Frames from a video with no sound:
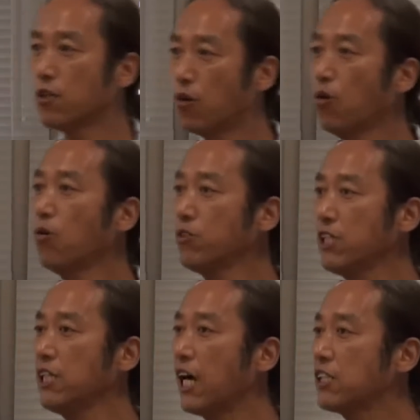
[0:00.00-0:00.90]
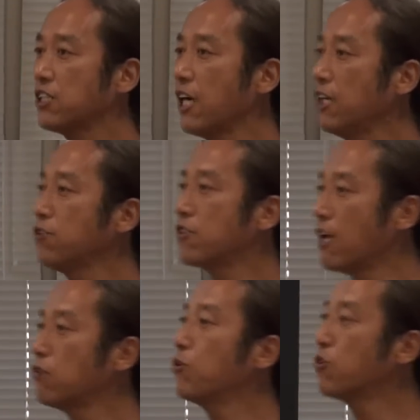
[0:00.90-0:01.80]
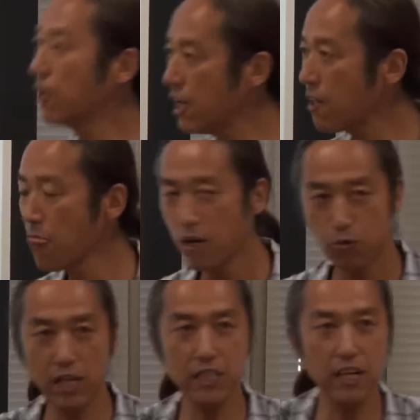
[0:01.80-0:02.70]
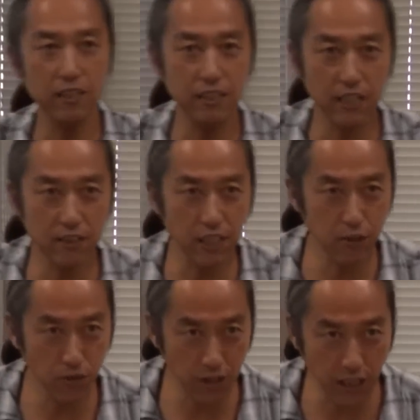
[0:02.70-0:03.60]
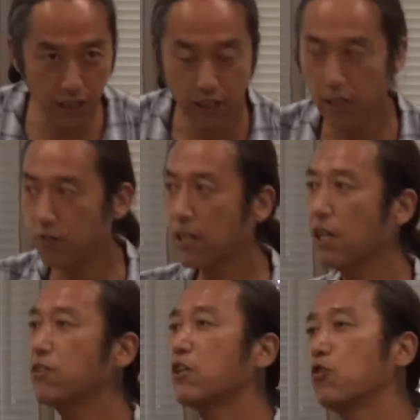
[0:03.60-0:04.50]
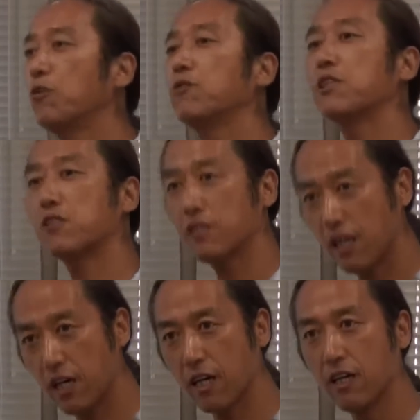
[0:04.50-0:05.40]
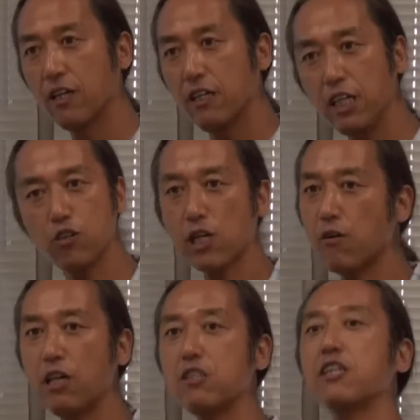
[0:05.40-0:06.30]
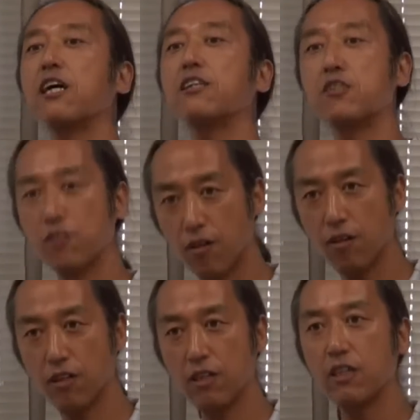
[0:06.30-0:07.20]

528Hz なるものが話題になっているのでわかるかと思いますがいいとか悪いじゃないですよ、